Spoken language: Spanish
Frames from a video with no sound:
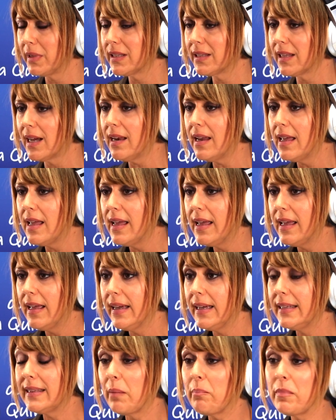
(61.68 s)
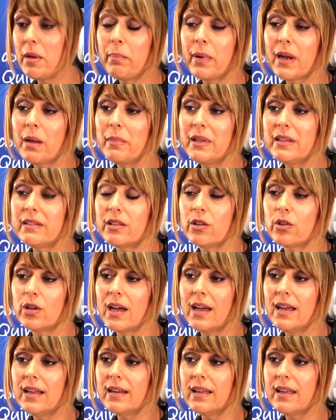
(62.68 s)
mental y también para
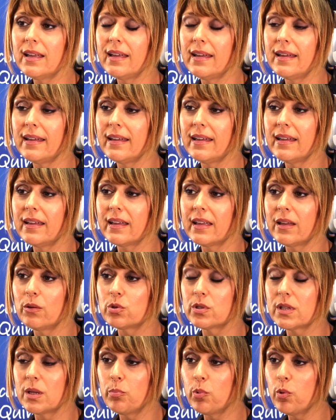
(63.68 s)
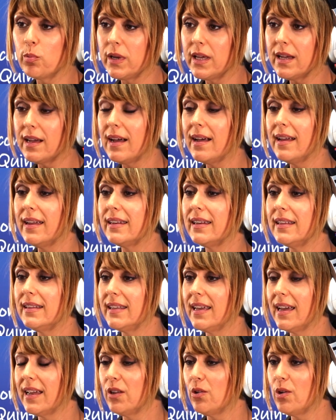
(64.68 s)
mencionar que usted publica en el
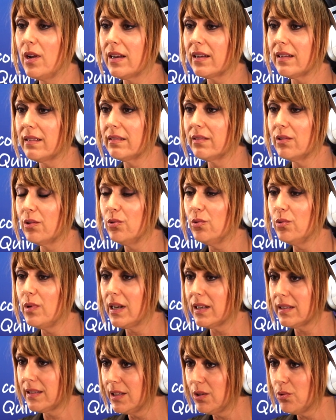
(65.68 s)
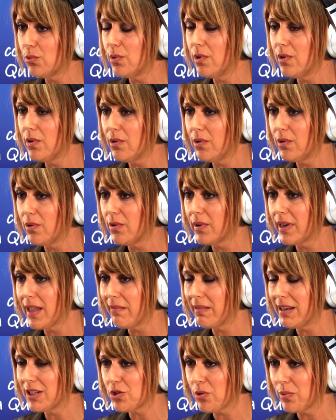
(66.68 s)
diario La Razón un artículo que
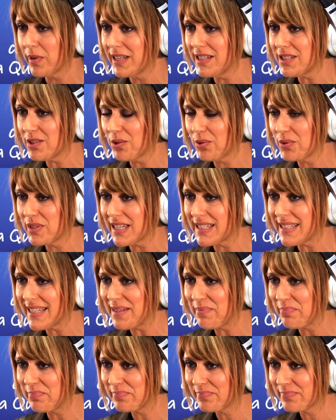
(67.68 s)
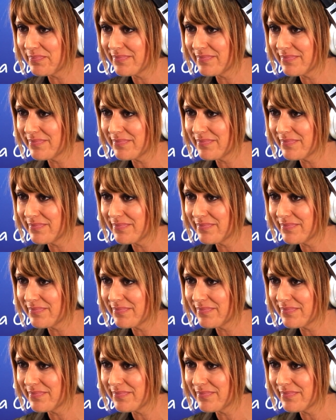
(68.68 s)
habla sobre esto, ¿no es así?